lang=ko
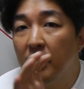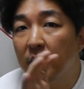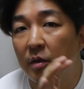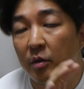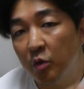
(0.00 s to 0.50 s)

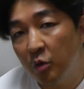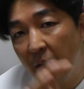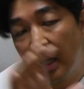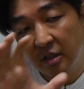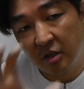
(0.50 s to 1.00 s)
그
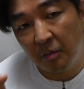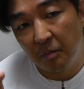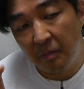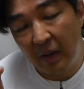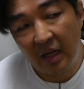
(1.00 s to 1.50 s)
후방,
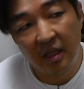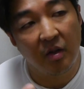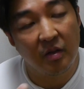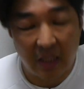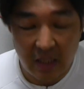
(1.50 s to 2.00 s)
전방
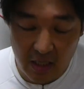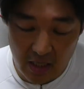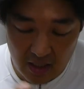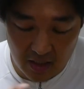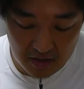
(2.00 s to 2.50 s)
경사를
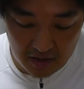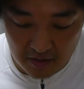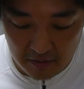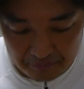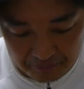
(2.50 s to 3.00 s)
얘기하는데요.